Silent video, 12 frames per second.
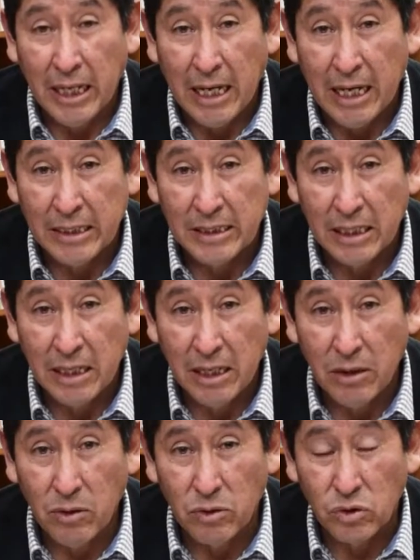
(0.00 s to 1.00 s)
Hacia el
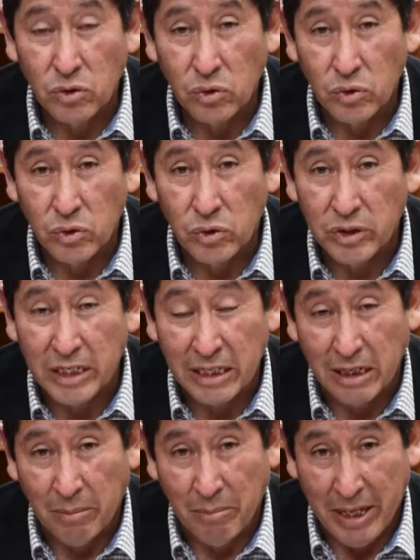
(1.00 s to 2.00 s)
lado sur de
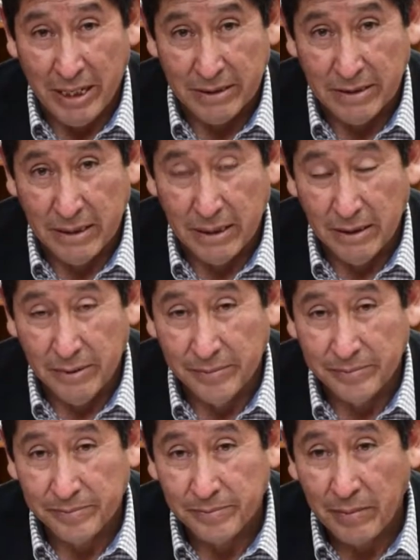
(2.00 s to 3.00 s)
la plaza
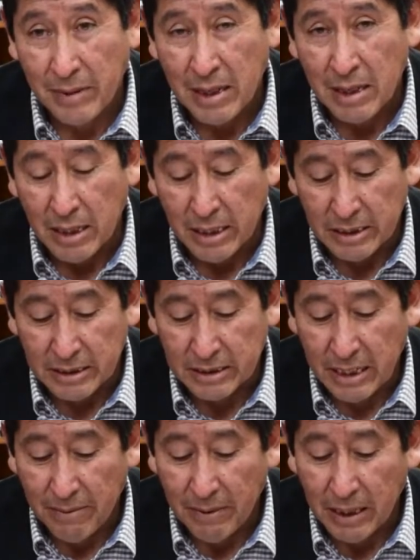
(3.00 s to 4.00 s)

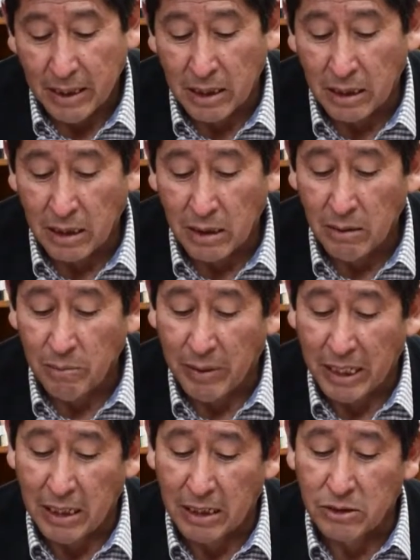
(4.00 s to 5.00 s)
estaba el
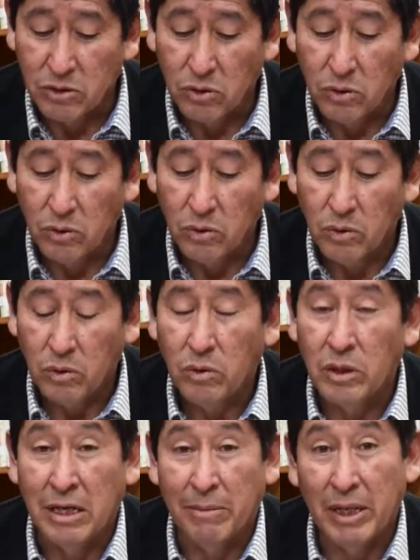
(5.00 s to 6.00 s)
palacio
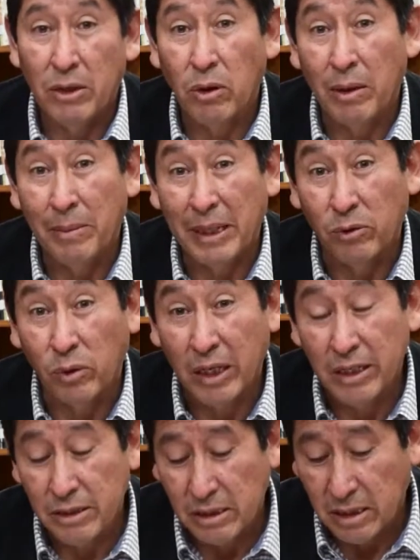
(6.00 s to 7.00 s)
llamado
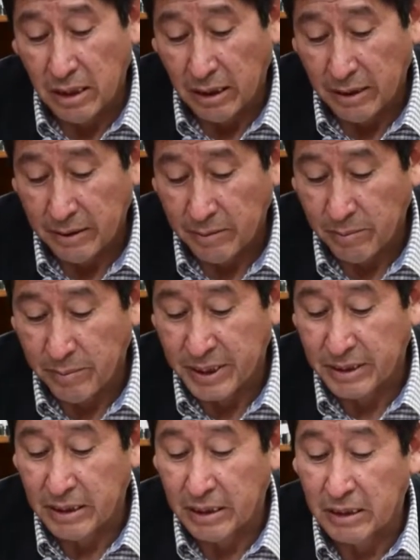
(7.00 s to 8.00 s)
Amarucancha,
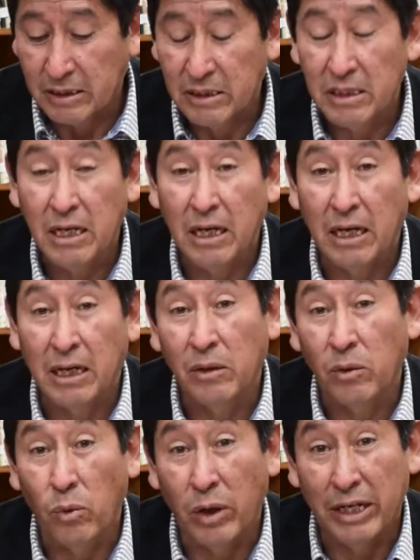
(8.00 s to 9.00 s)
pertenecía a
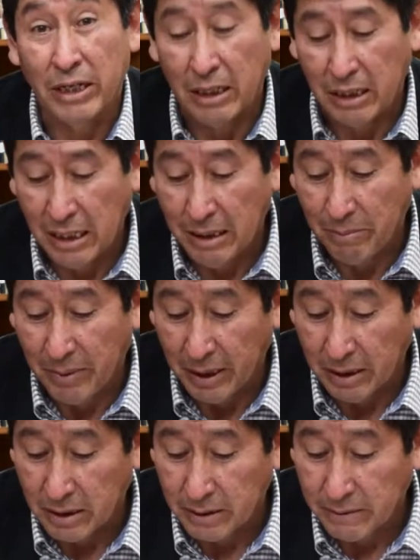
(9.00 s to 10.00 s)
Huaynacapa,